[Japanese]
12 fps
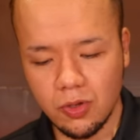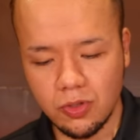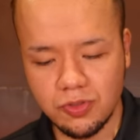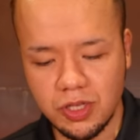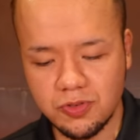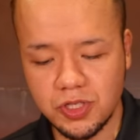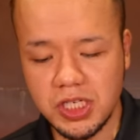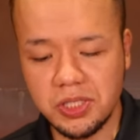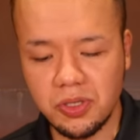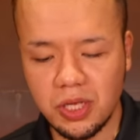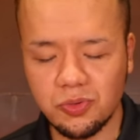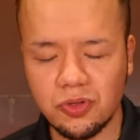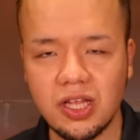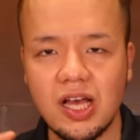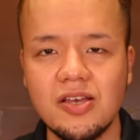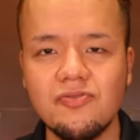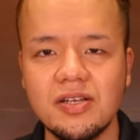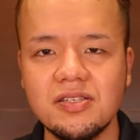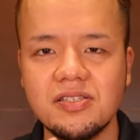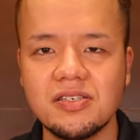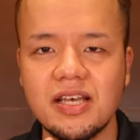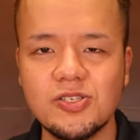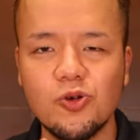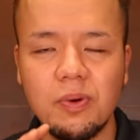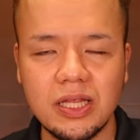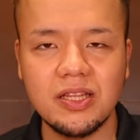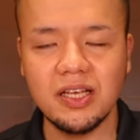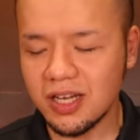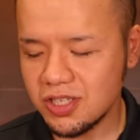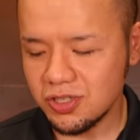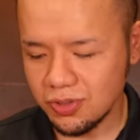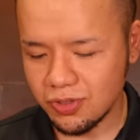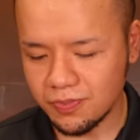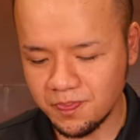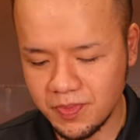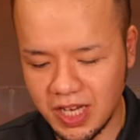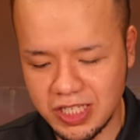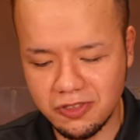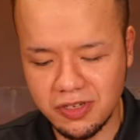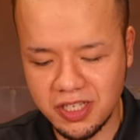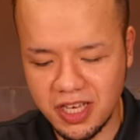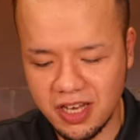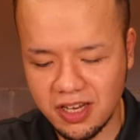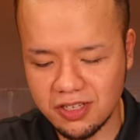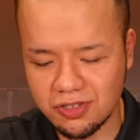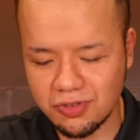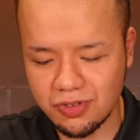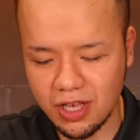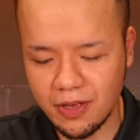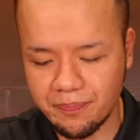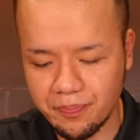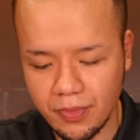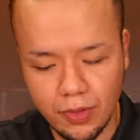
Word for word: これね、不思議とね、この台湾つけそばって感じの味わいに変化するんで、